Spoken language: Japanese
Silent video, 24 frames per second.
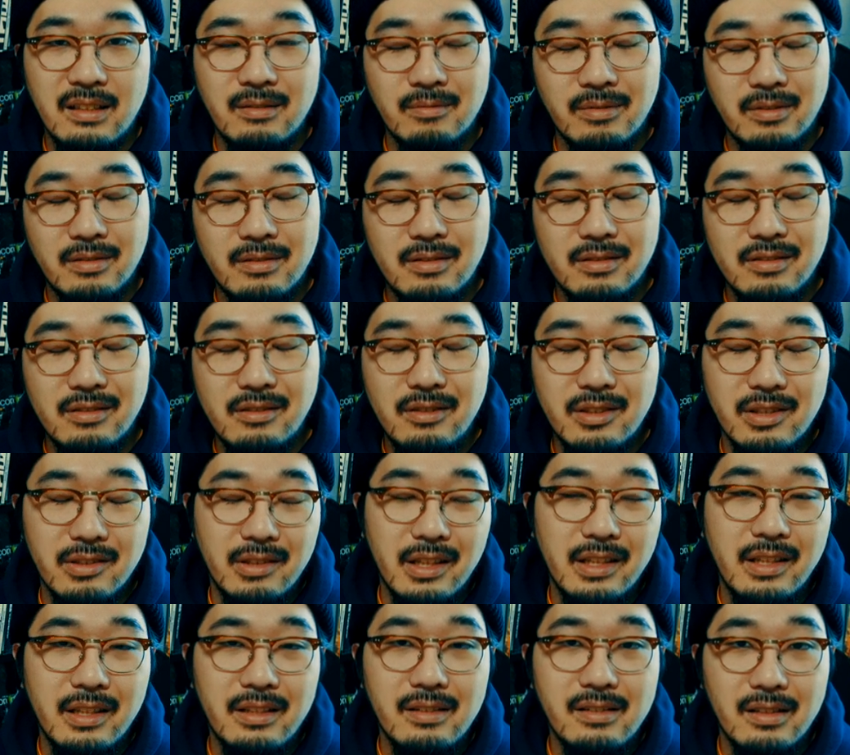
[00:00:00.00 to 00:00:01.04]
でもすごい揺
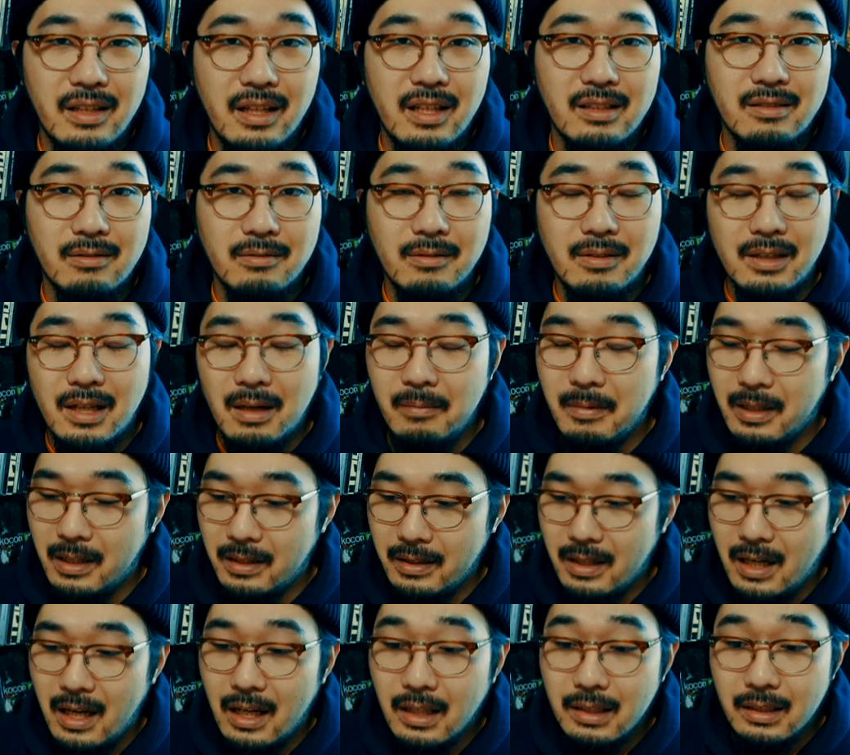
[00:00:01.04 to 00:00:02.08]
れてんすね、あそこ
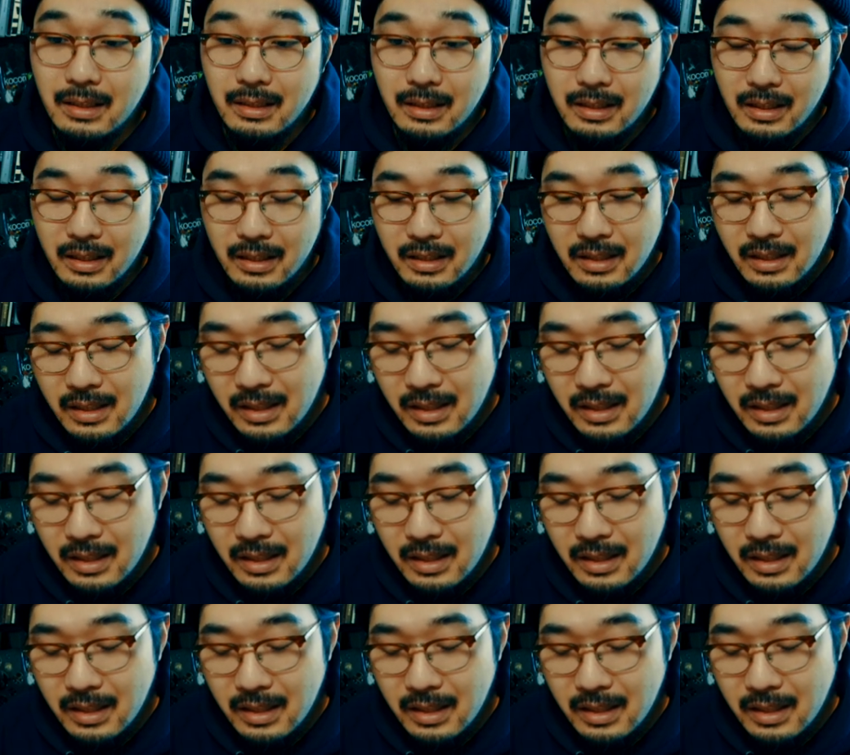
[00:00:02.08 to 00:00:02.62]
カメラね、ハンディで。